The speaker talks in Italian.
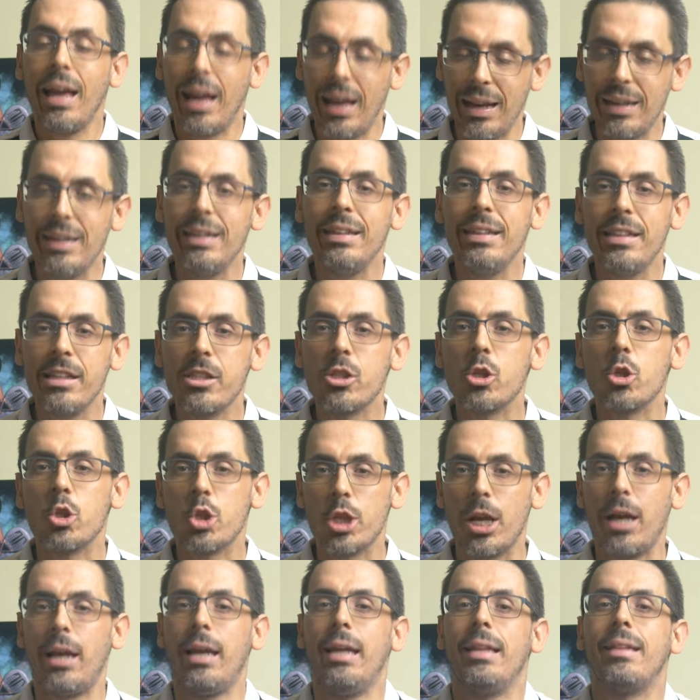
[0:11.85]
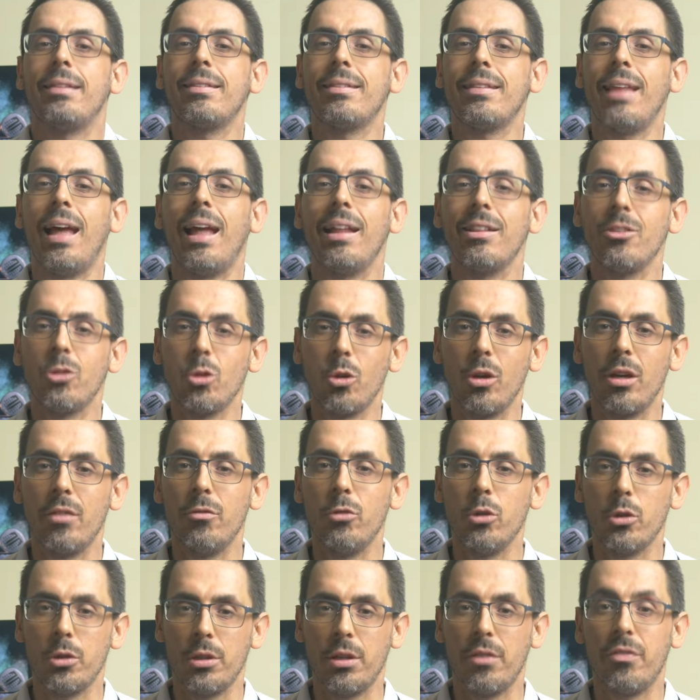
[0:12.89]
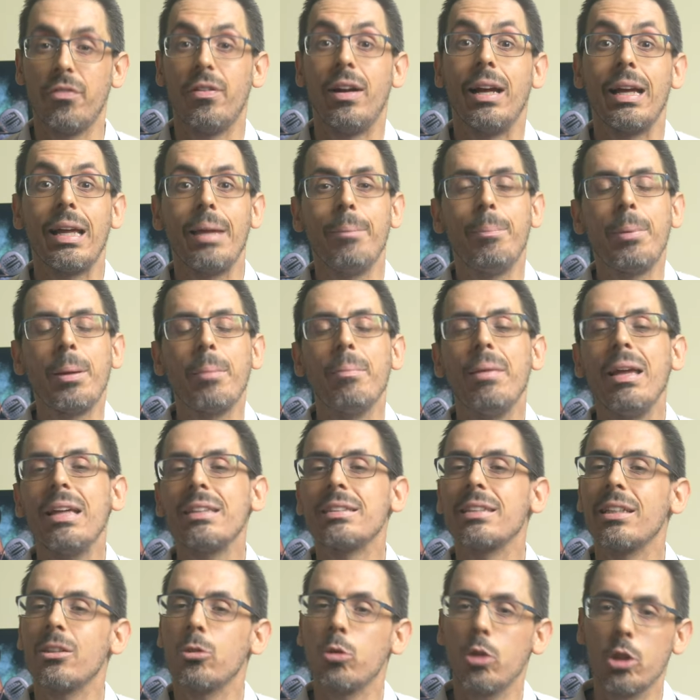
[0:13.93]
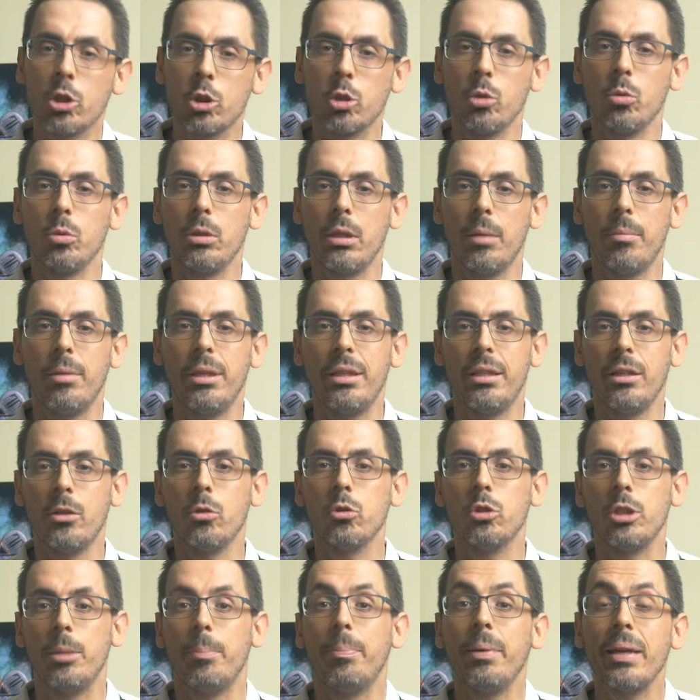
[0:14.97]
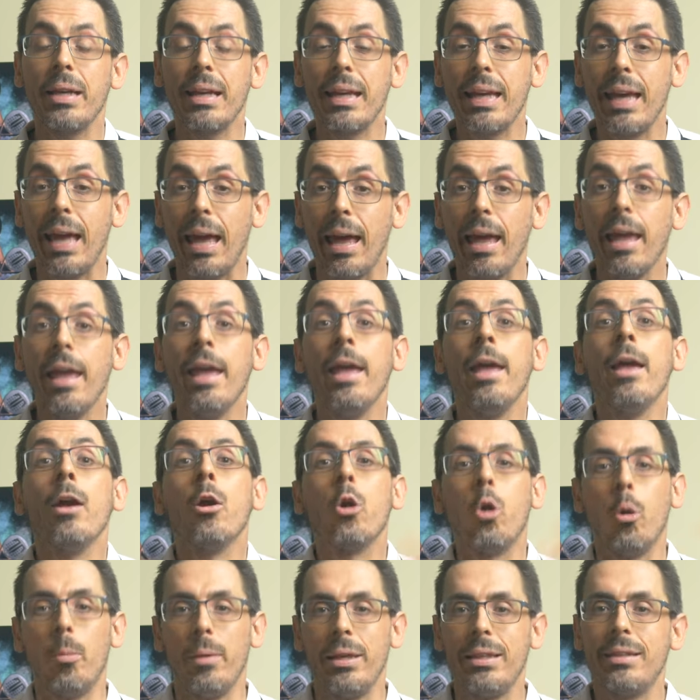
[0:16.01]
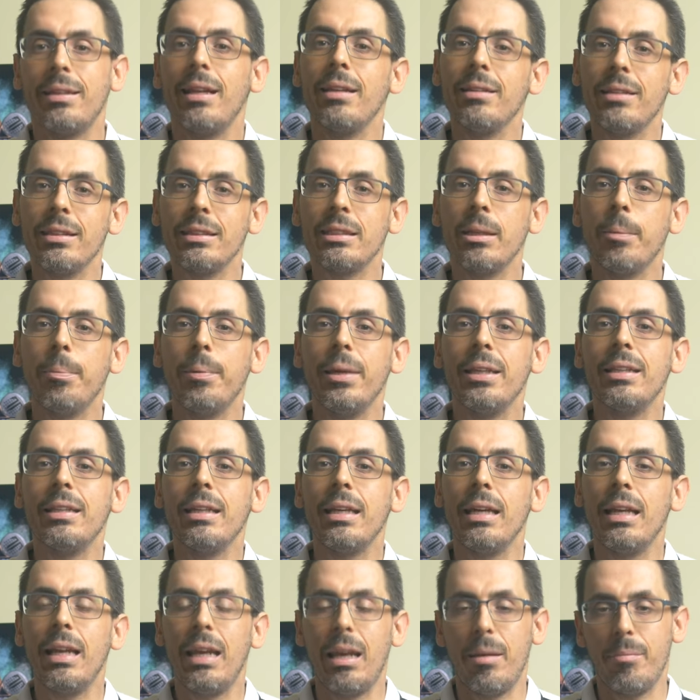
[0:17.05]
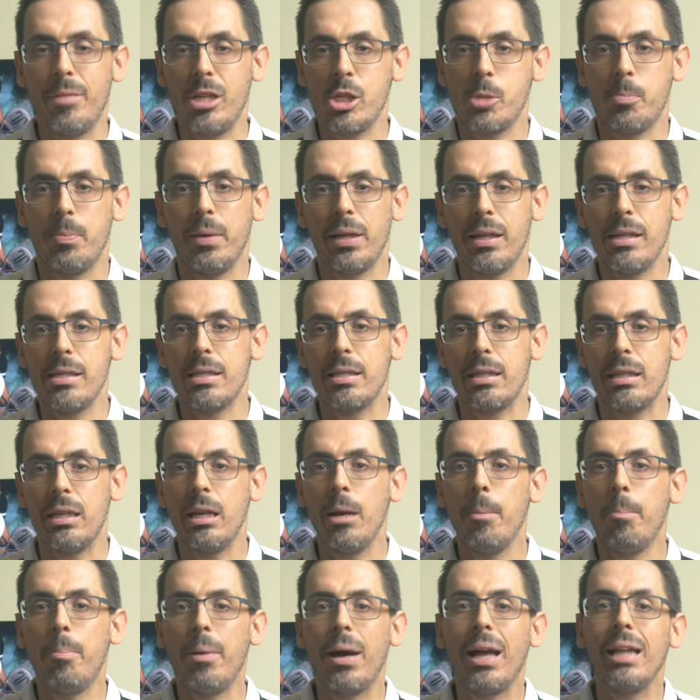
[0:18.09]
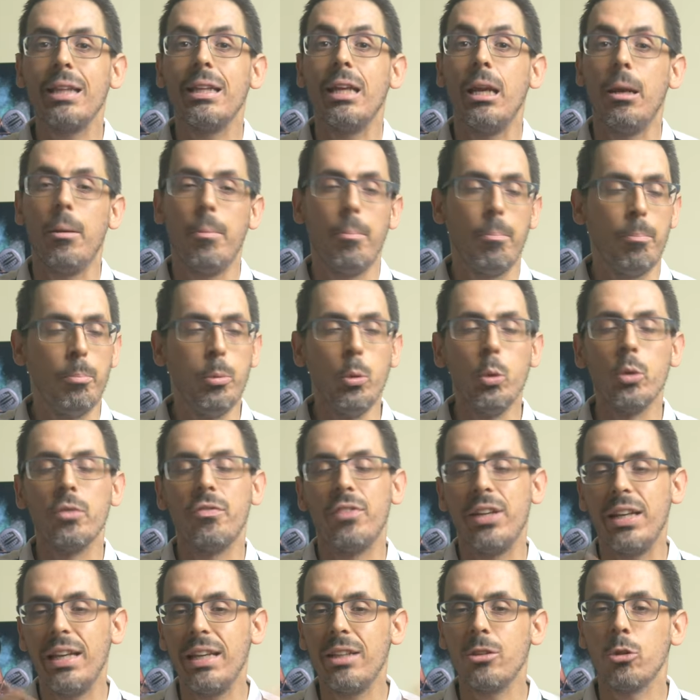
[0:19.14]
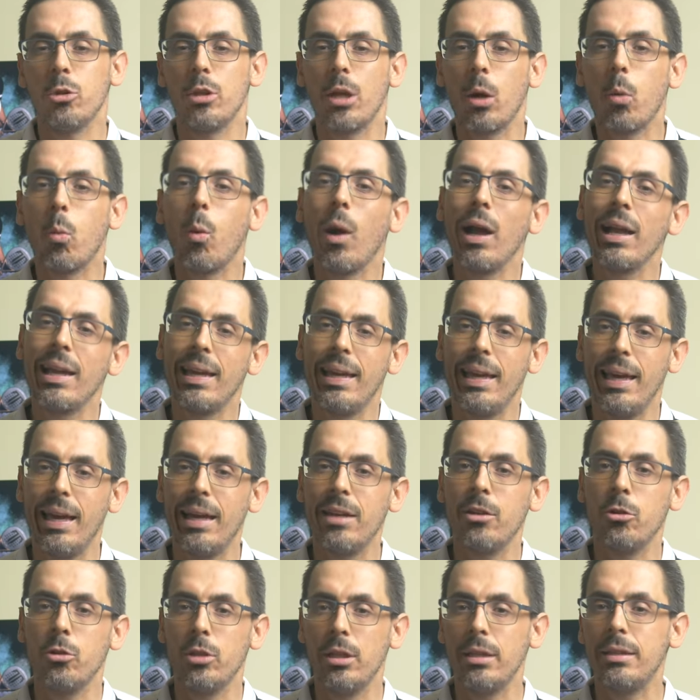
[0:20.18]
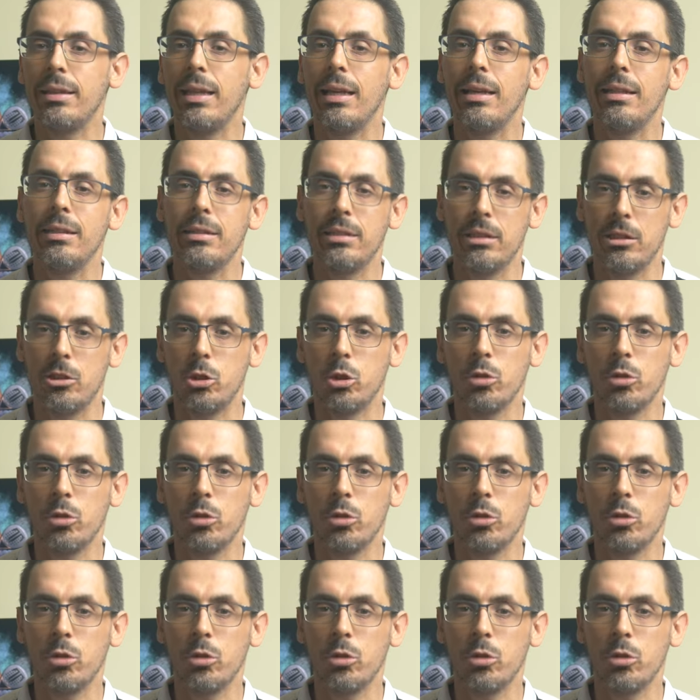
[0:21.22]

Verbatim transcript: all'inizio c'è anche tanto lavoro da fare e per me è stato assolutamente così, perché come in tanti sapete la mia esperienza nel padel, pur venendo da qualche anno di tennis in